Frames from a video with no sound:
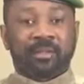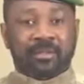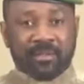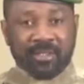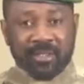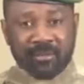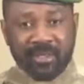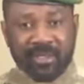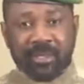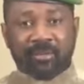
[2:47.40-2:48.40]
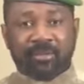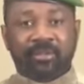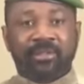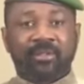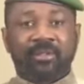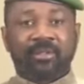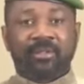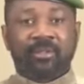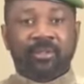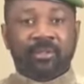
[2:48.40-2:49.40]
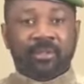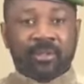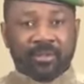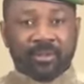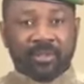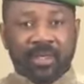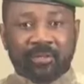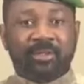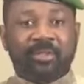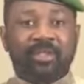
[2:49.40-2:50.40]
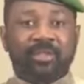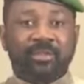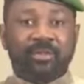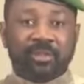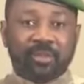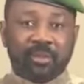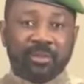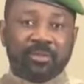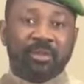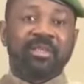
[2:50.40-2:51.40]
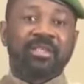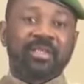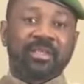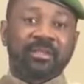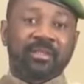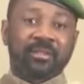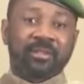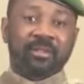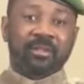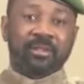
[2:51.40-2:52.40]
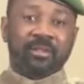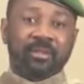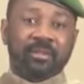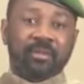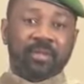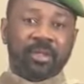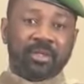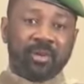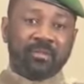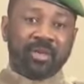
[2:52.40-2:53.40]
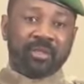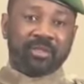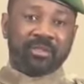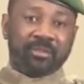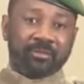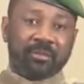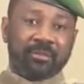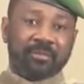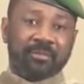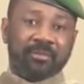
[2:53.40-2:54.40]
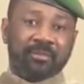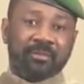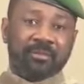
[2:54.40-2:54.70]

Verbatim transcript: Ces succès remarquables résultent de la coordination des opérations militaires et du redéploiement des forces